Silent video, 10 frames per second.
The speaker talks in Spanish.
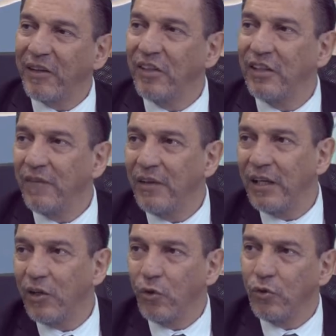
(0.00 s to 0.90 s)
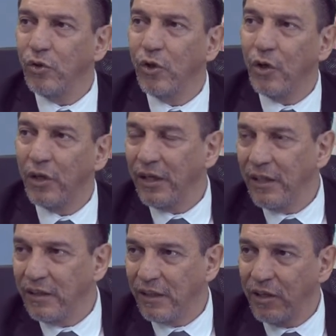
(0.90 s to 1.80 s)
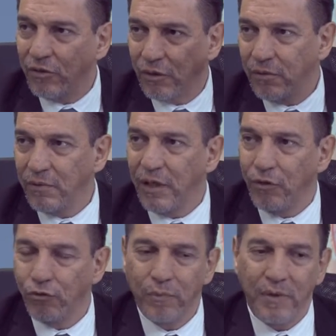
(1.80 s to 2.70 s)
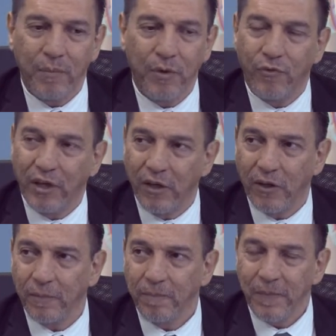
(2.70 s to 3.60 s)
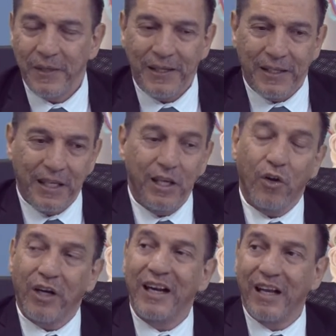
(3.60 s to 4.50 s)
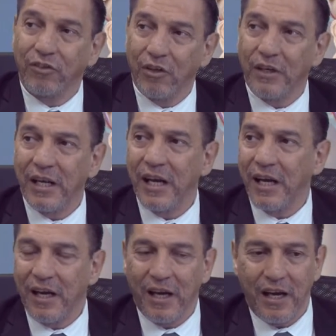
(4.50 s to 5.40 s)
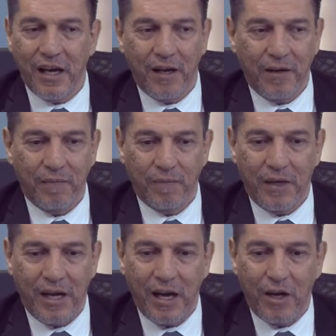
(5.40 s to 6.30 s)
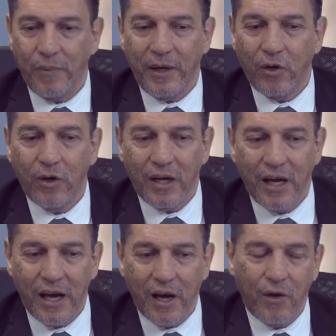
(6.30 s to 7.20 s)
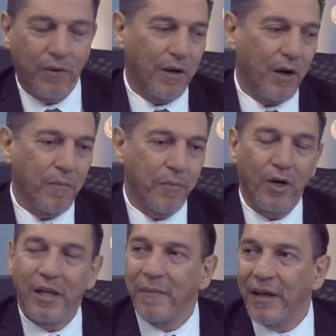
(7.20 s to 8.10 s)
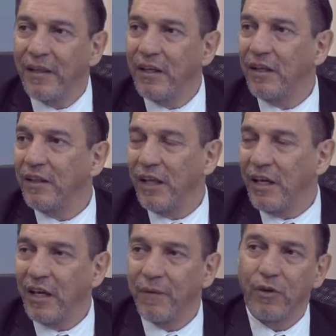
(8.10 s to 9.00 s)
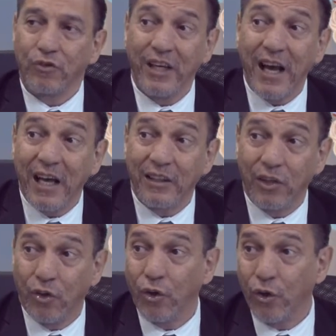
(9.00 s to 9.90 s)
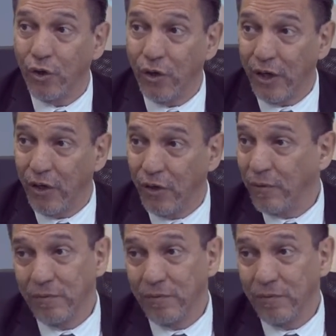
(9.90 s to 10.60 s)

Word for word: el paciente viene con un dolor intenso en su miembro inferior y lo relaciona a, lo mejor a, un problema del nervio ciático, dolores,